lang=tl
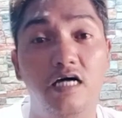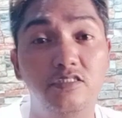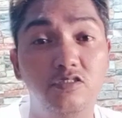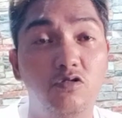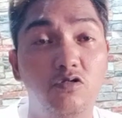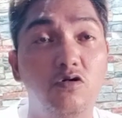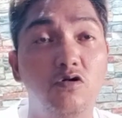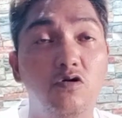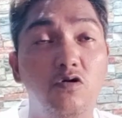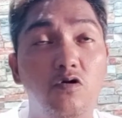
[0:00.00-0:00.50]

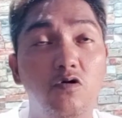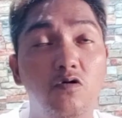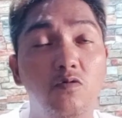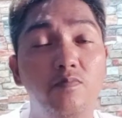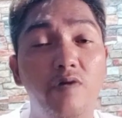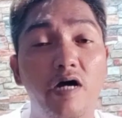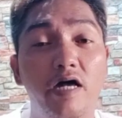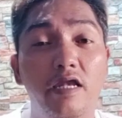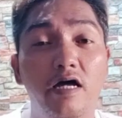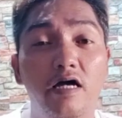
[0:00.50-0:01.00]
So
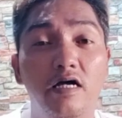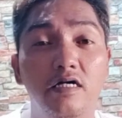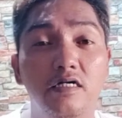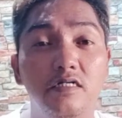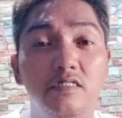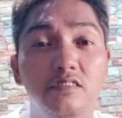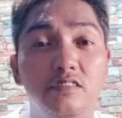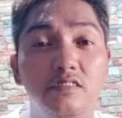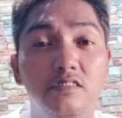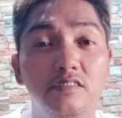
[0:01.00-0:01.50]
parang
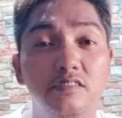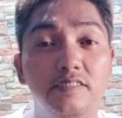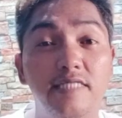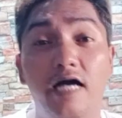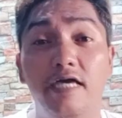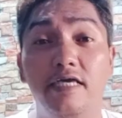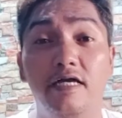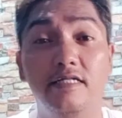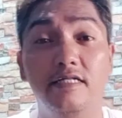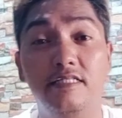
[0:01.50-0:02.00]

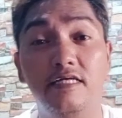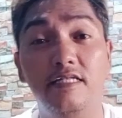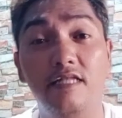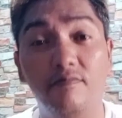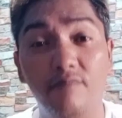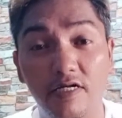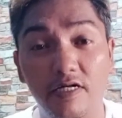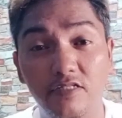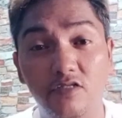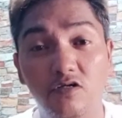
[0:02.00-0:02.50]
sayang din
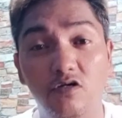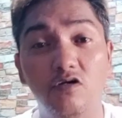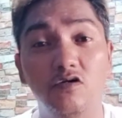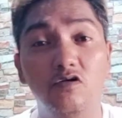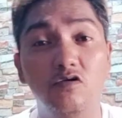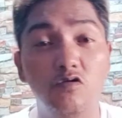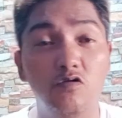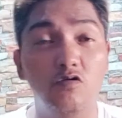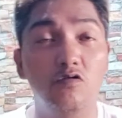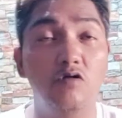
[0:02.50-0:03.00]
naman no
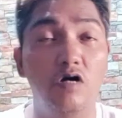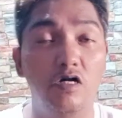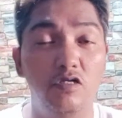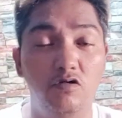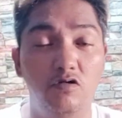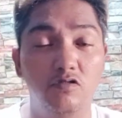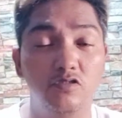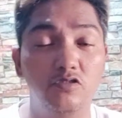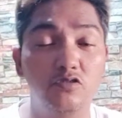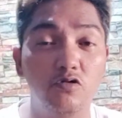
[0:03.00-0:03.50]
kung
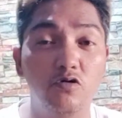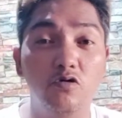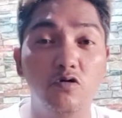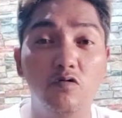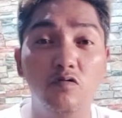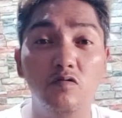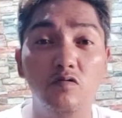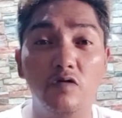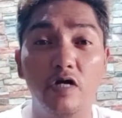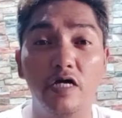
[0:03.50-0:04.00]
ano. So
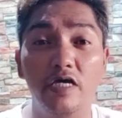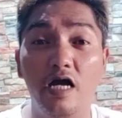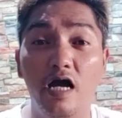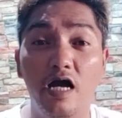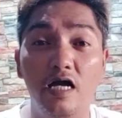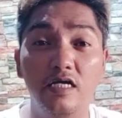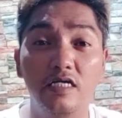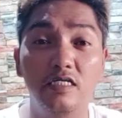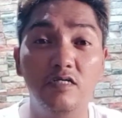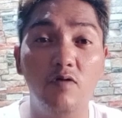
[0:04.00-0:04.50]
kaya
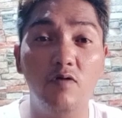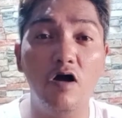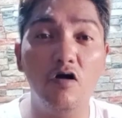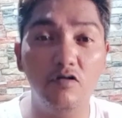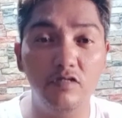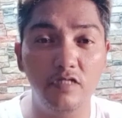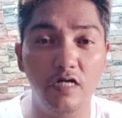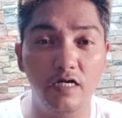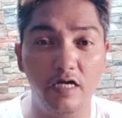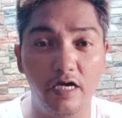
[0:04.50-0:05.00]
ang ginawa
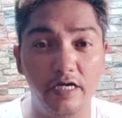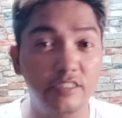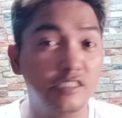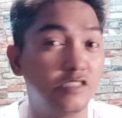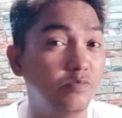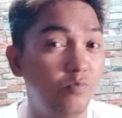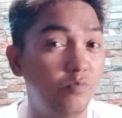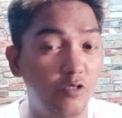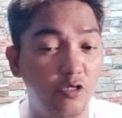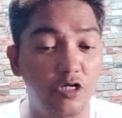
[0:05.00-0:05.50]
ko
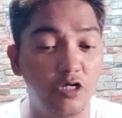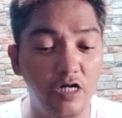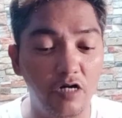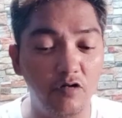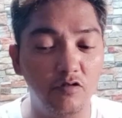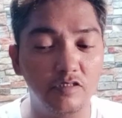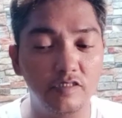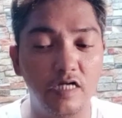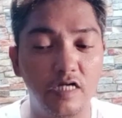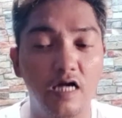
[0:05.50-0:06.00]
nag-explore
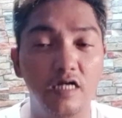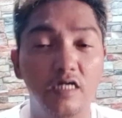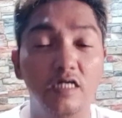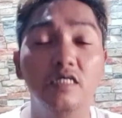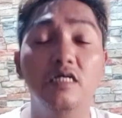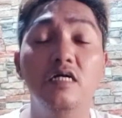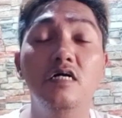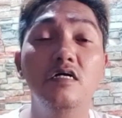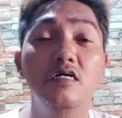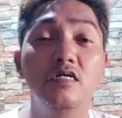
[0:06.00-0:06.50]
ako sa aking
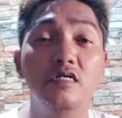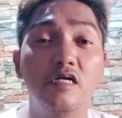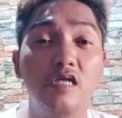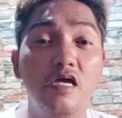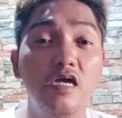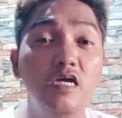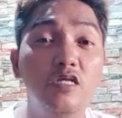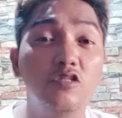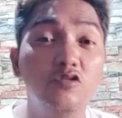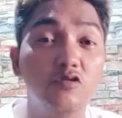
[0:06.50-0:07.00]

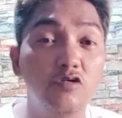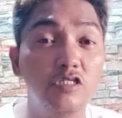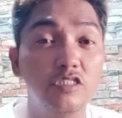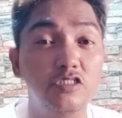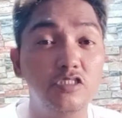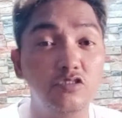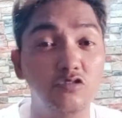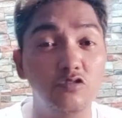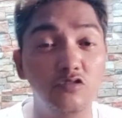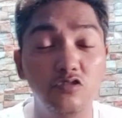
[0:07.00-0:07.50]
Creator
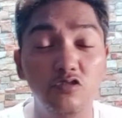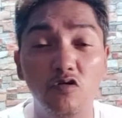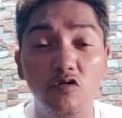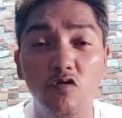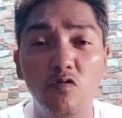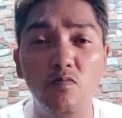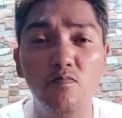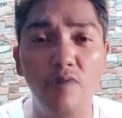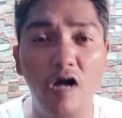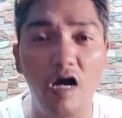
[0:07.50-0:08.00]
Studio
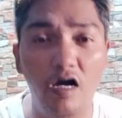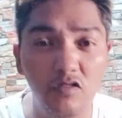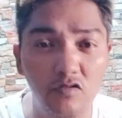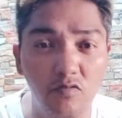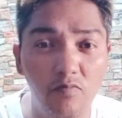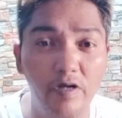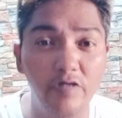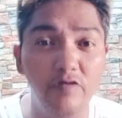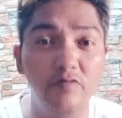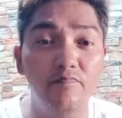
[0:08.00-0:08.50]
kung paano
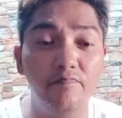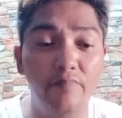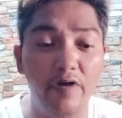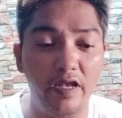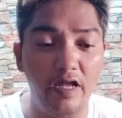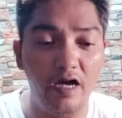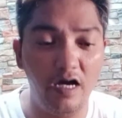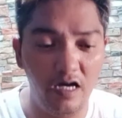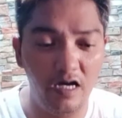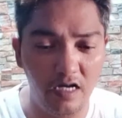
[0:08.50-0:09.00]
ba yung
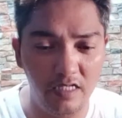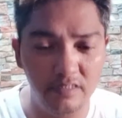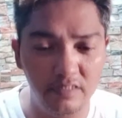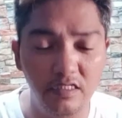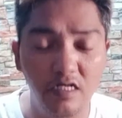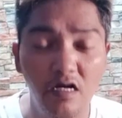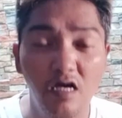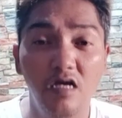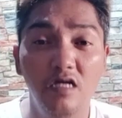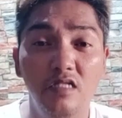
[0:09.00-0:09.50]
paraan
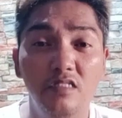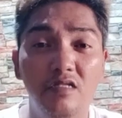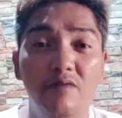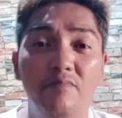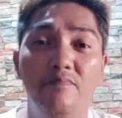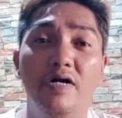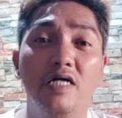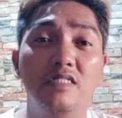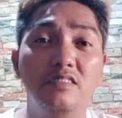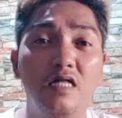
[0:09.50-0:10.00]
ng
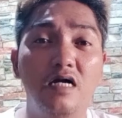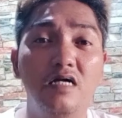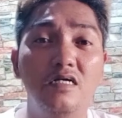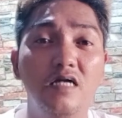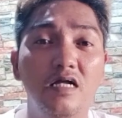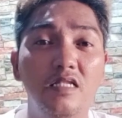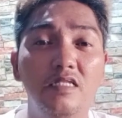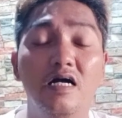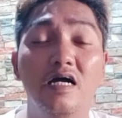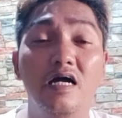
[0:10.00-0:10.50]

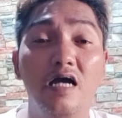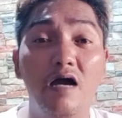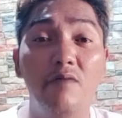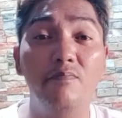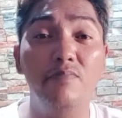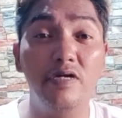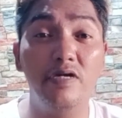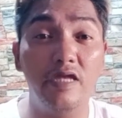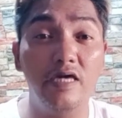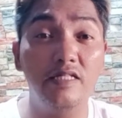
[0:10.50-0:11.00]
pagtanggal ng
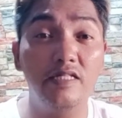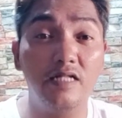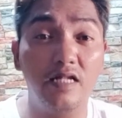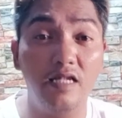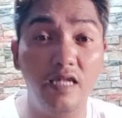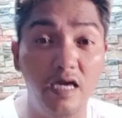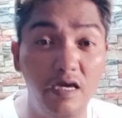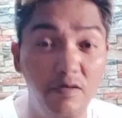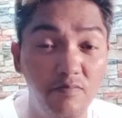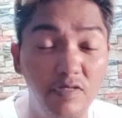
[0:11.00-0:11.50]
copyright
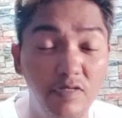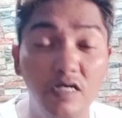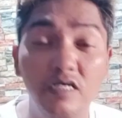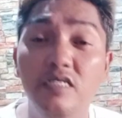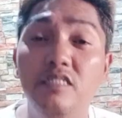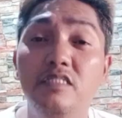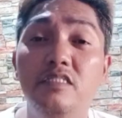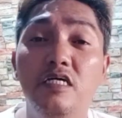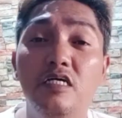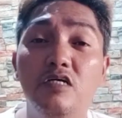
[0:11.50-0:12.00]
claim nang
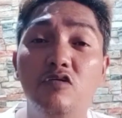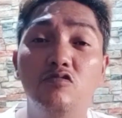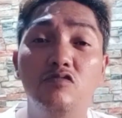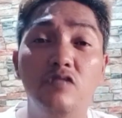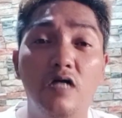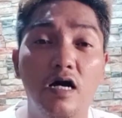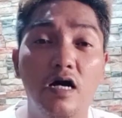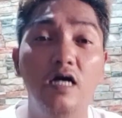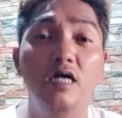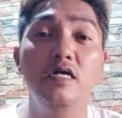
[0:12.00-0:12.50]
hindi ko
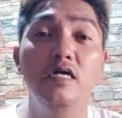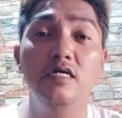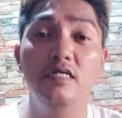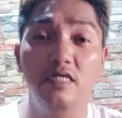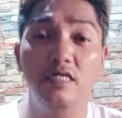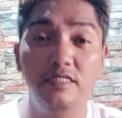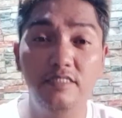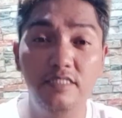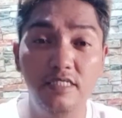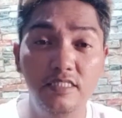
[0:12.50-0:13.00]
na
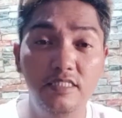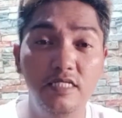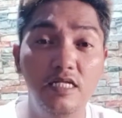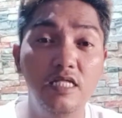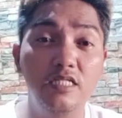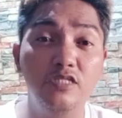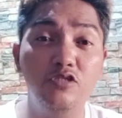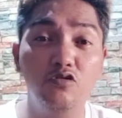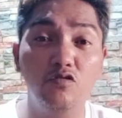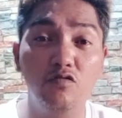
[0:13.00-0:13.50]

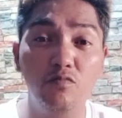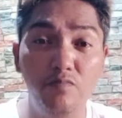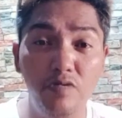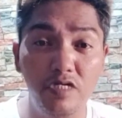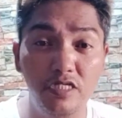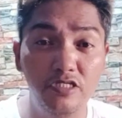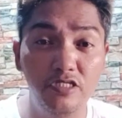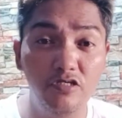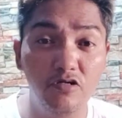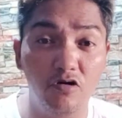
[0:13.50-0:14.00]
i-delete yung
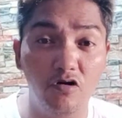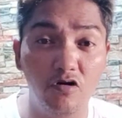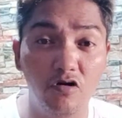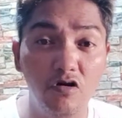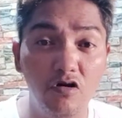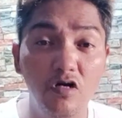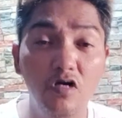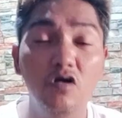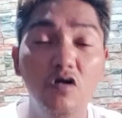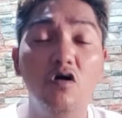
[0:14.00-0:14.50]
video
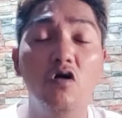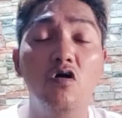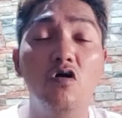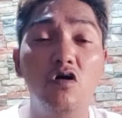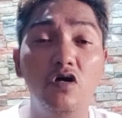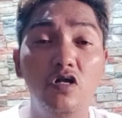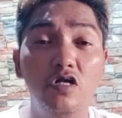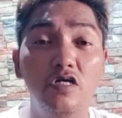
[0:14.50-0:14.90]
or